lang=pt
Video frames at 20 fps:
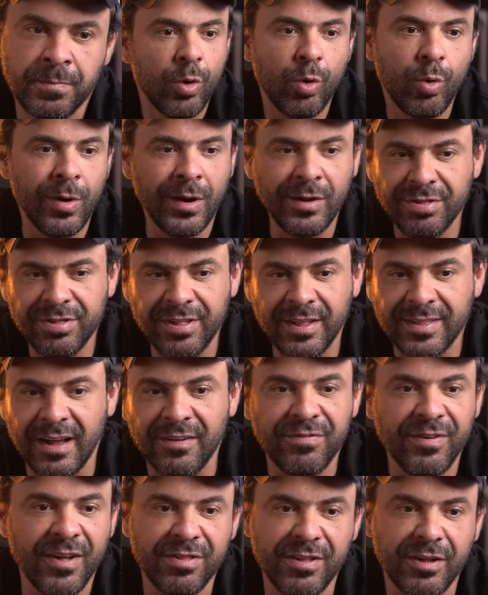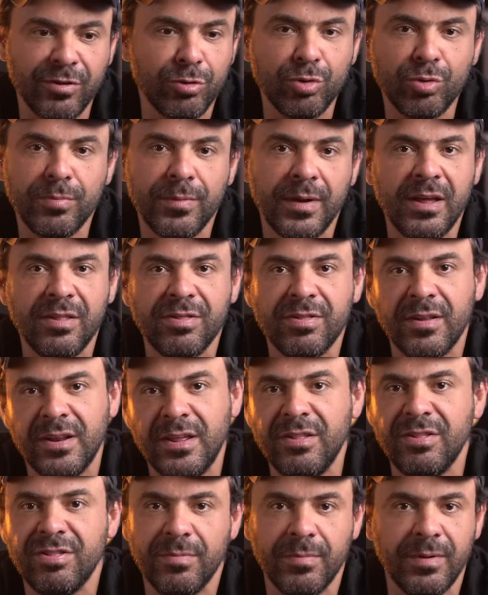Quanto você está fazendo no mês ali
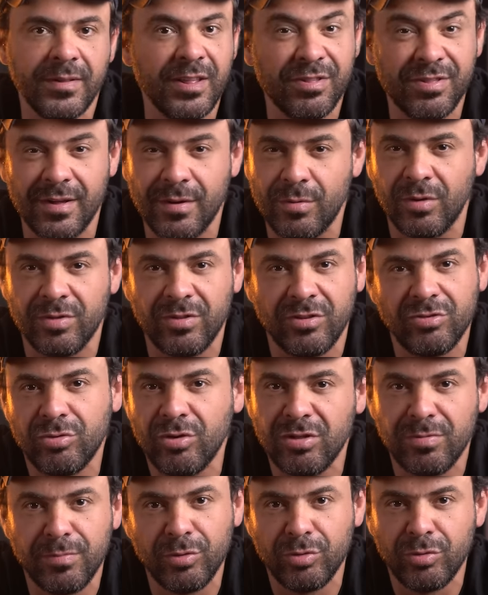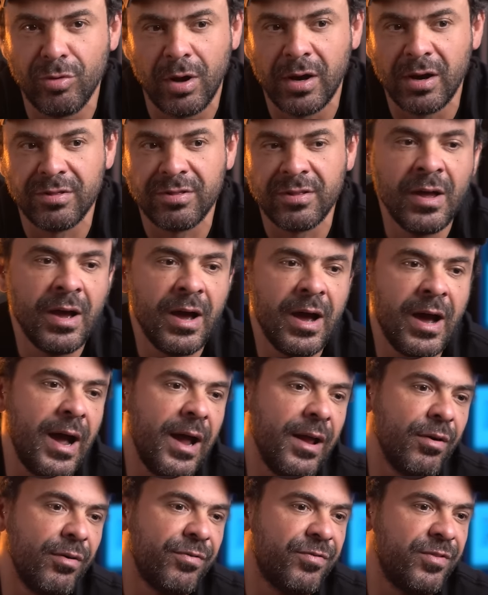em cima dessa conta de 2 mil dólares?
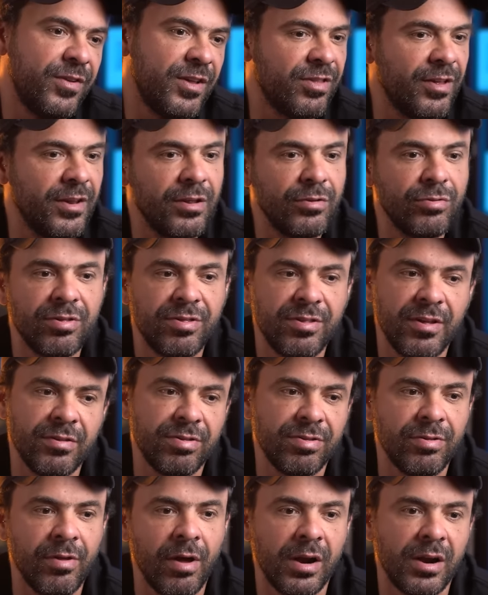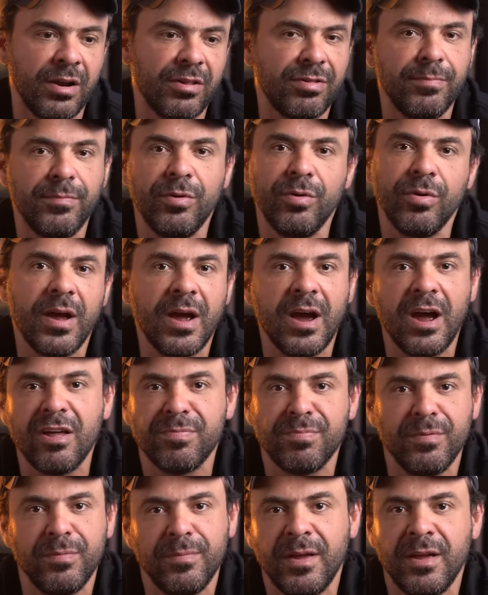Ah, eu fiz ali 200 dólares, mil reais
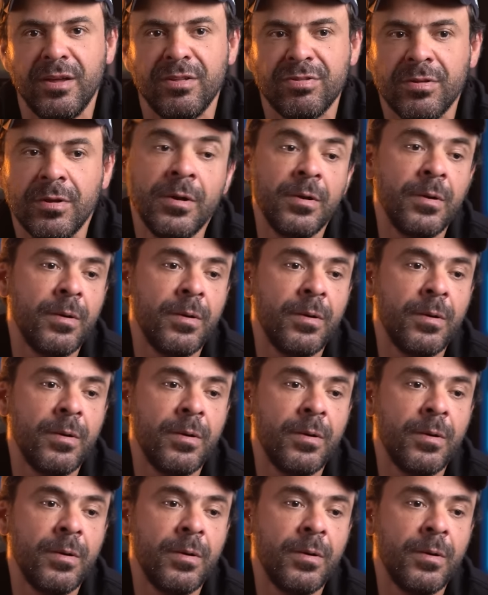por mês.